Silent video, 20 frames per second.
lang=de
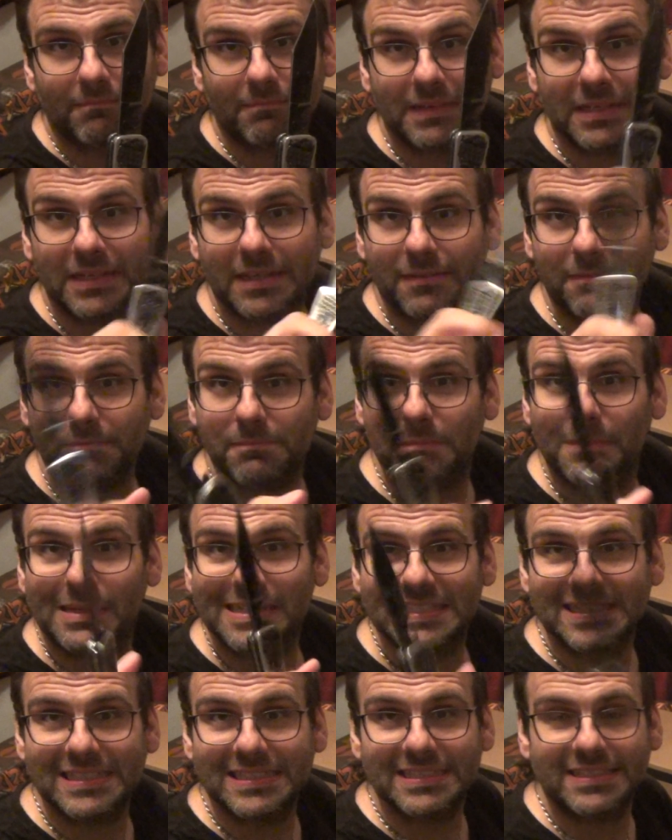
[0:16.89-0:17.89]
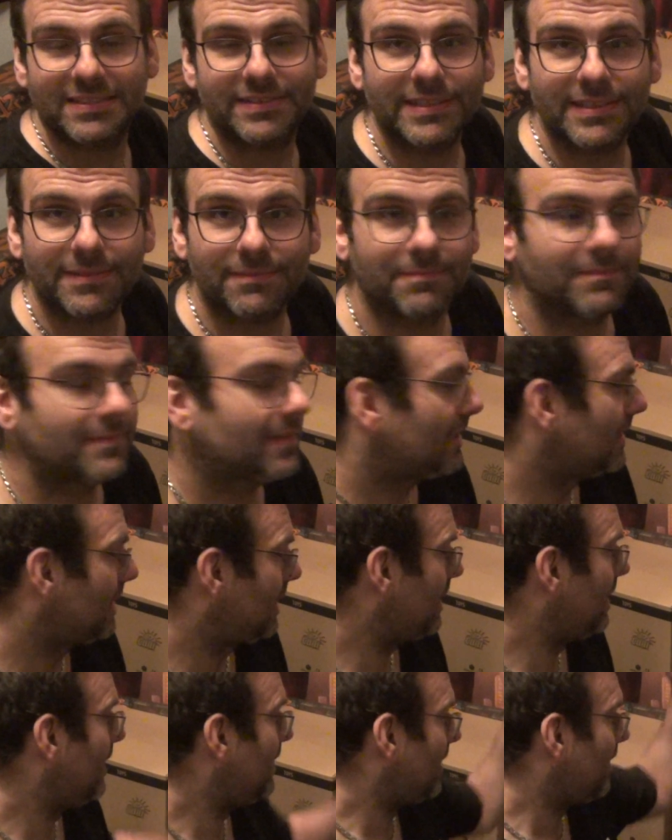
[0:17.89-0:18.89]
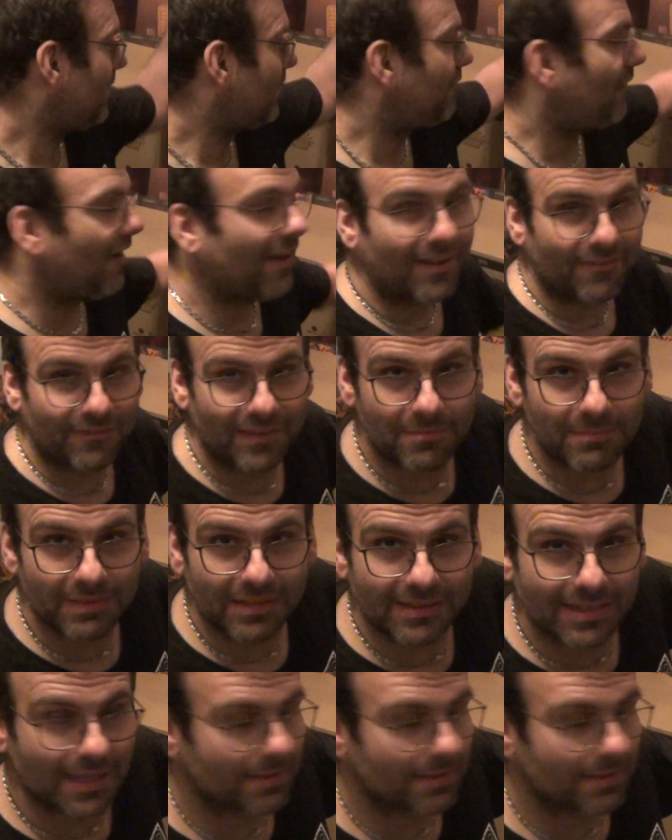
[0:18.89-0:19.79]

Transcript: ne, Messer ist hier. Fangen wir mit